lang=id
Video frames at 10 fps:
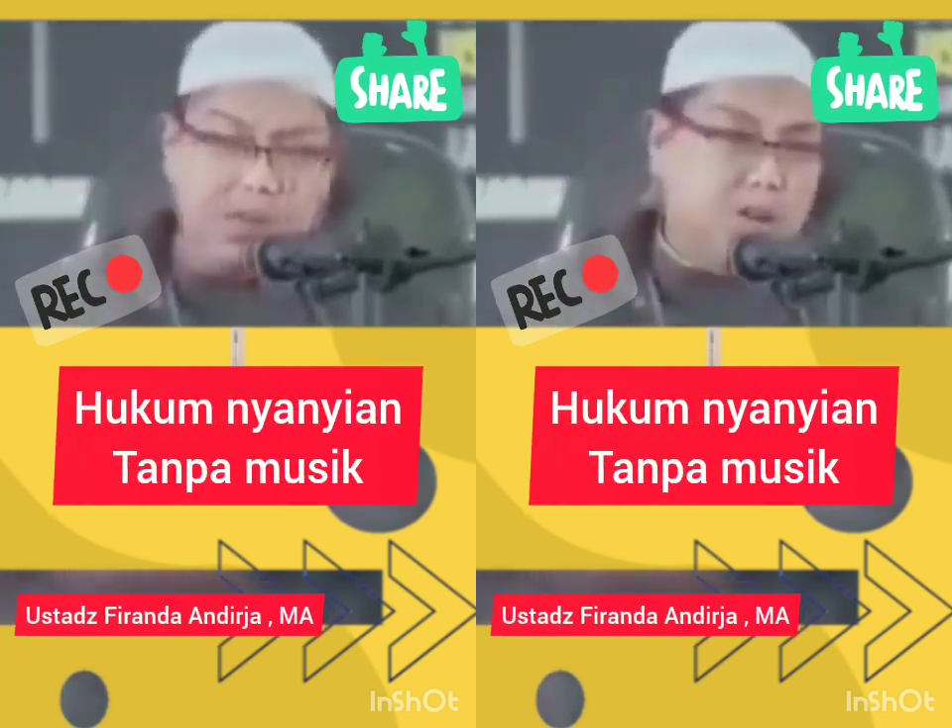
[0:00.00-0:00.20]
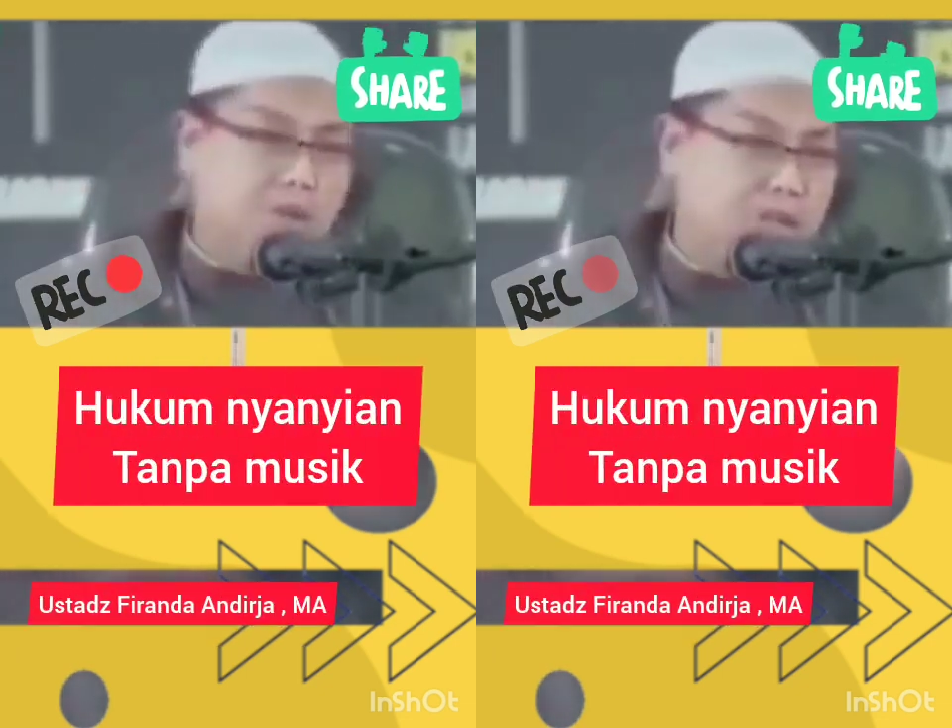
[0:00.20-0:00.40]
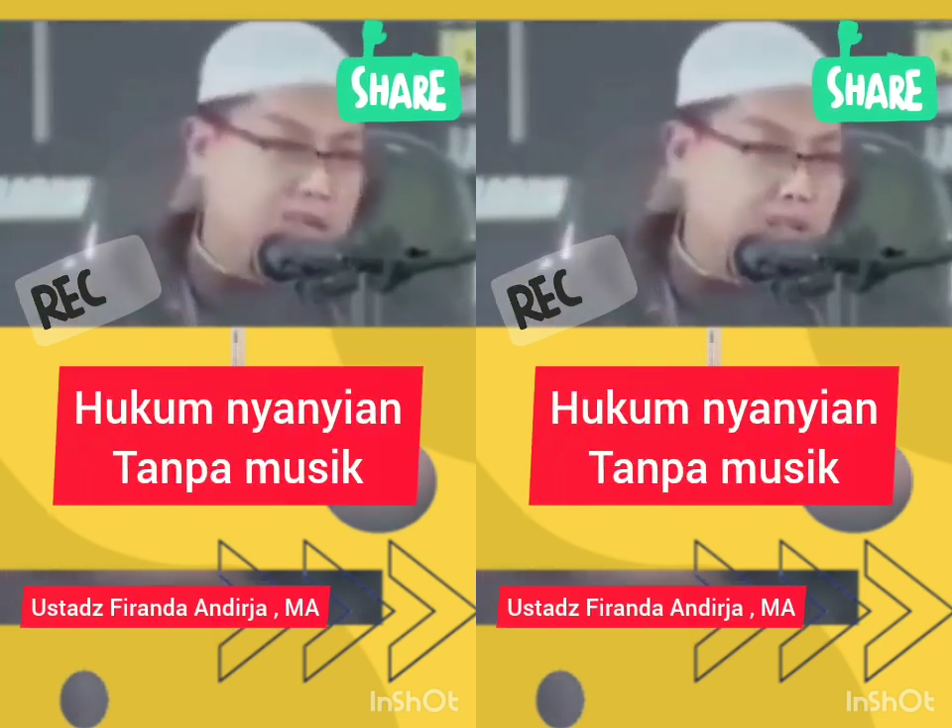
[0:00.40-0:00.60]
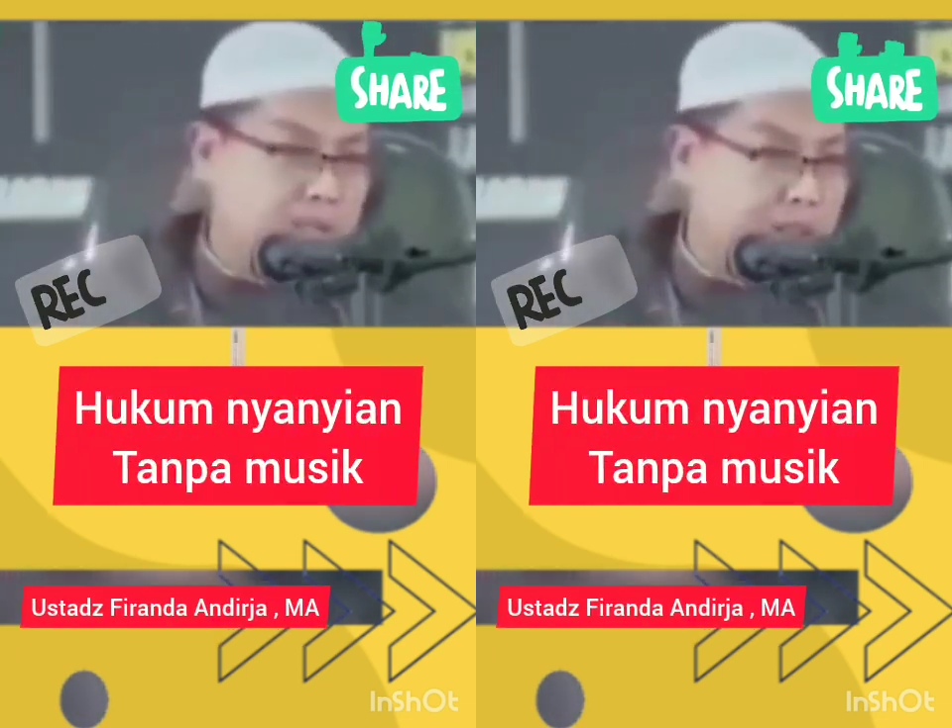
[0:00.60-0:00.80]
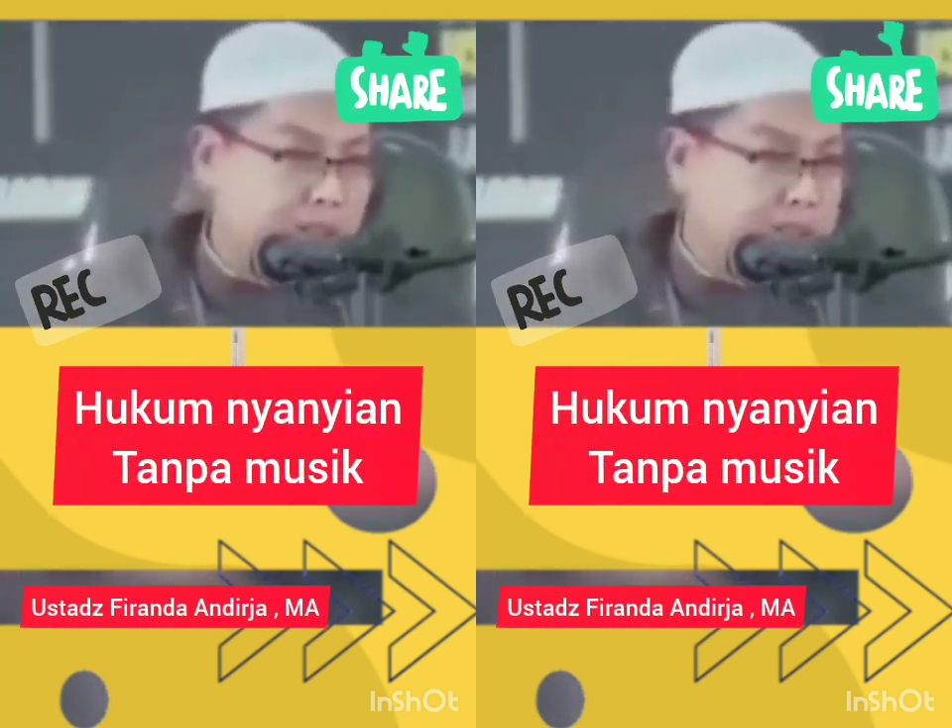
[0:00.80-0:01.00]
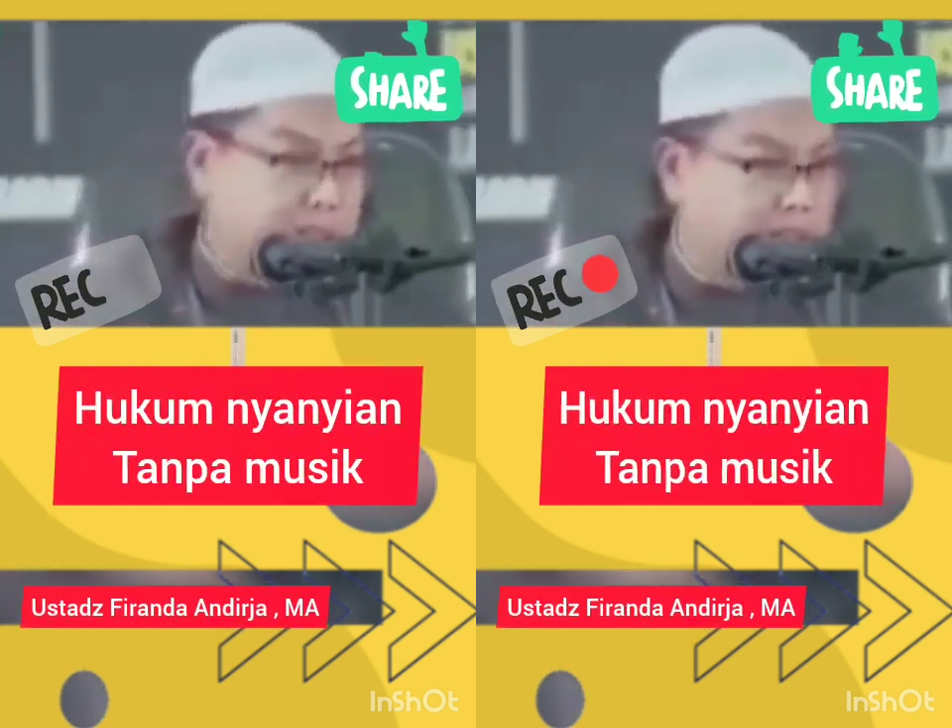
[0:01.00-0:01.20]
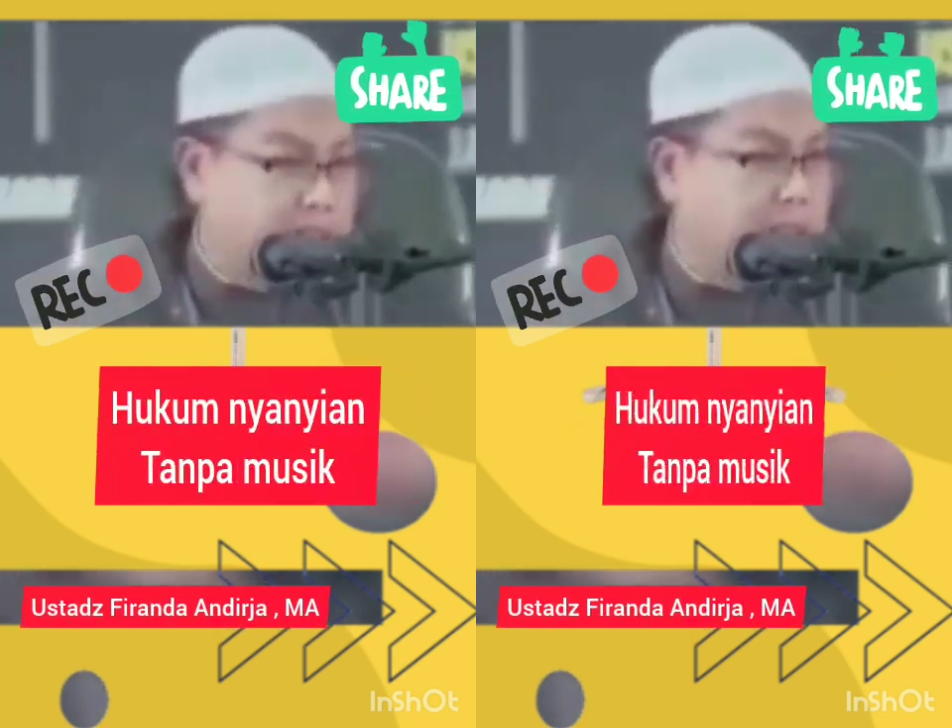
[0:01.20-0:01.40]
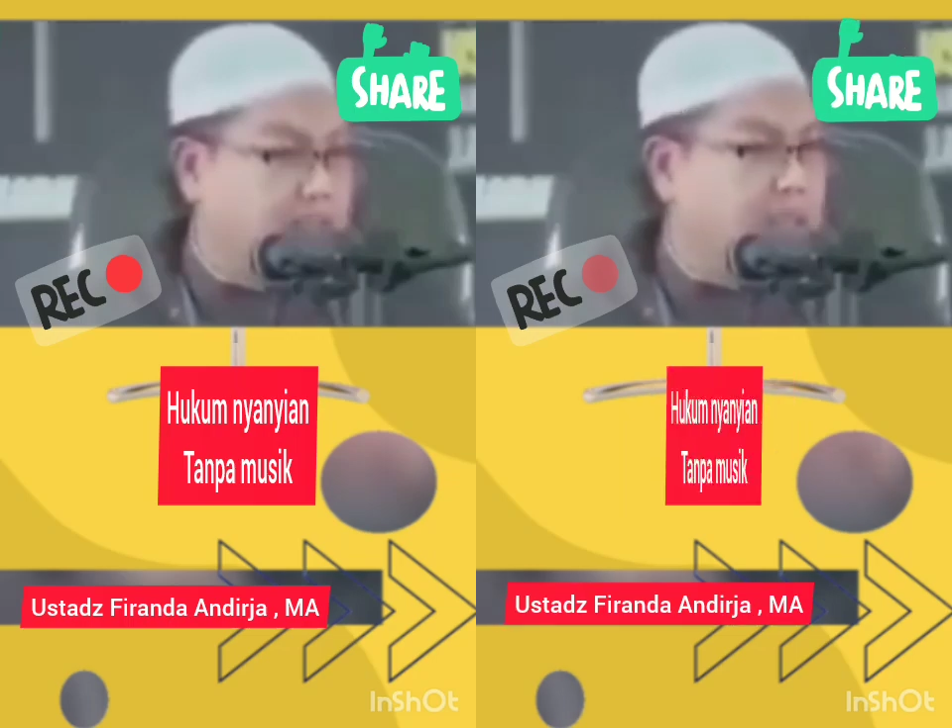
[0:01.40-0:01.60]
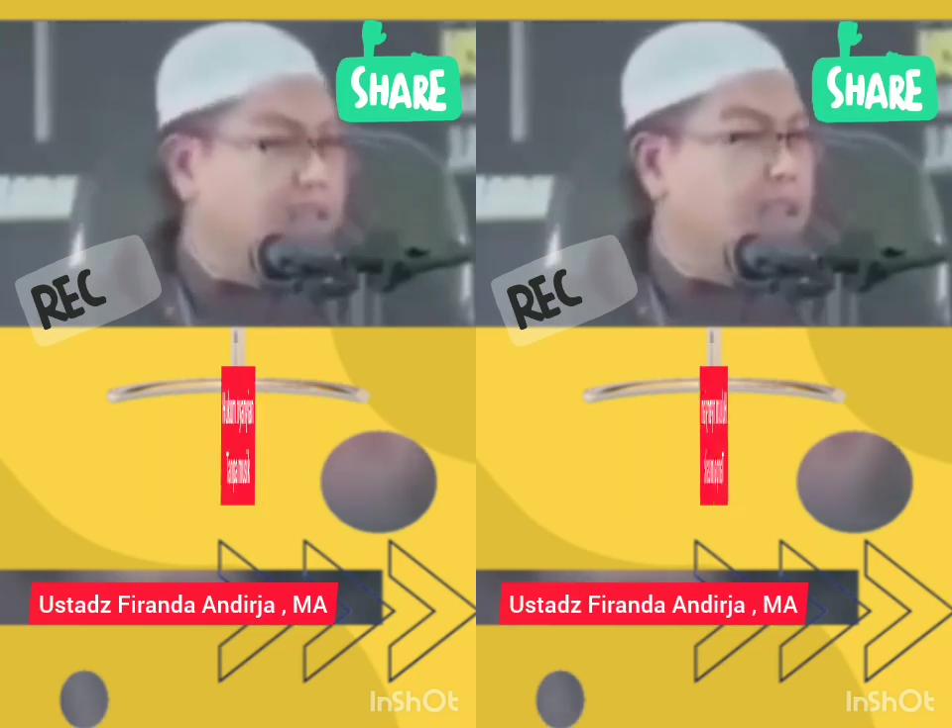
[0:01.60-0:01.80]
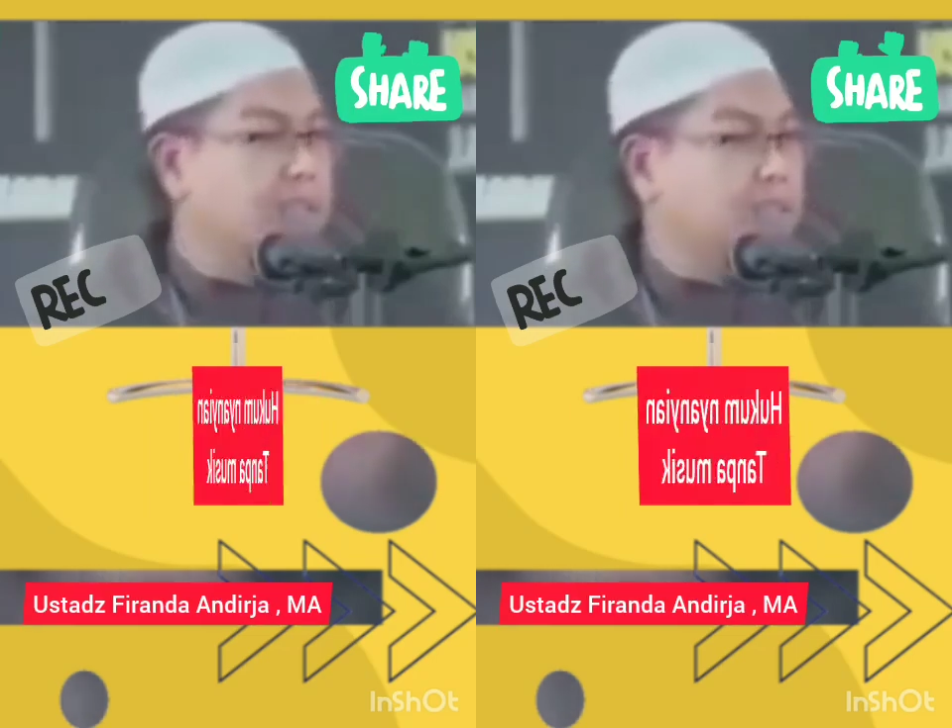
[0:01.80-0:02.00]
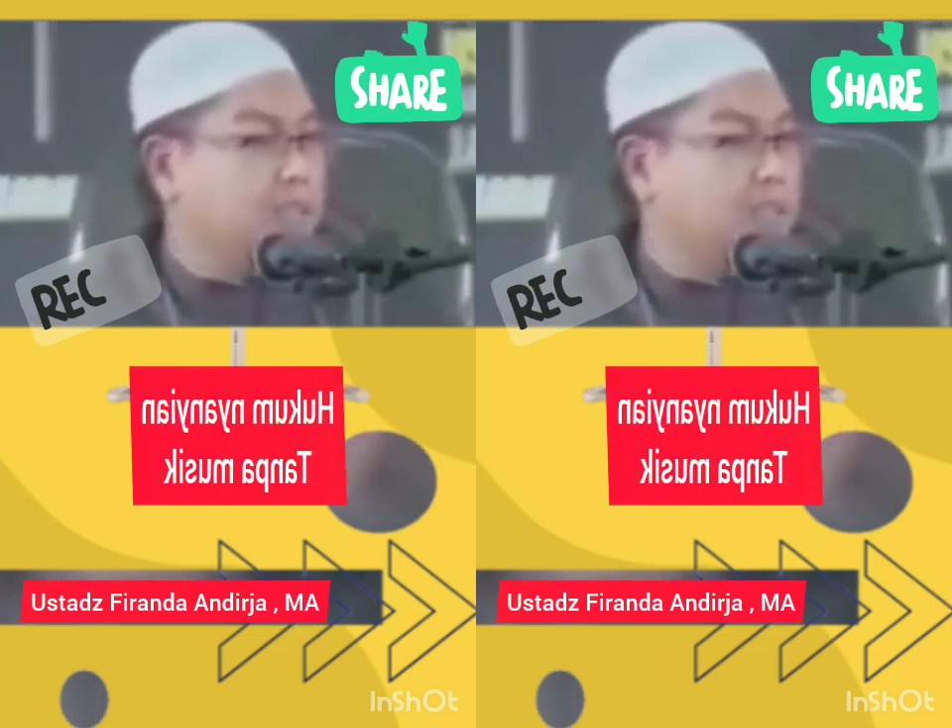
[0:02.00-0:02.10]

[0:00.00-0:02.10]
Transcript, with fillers: Kalau terlalu sering saya bernasid-nasid, akhirnya saya jarang,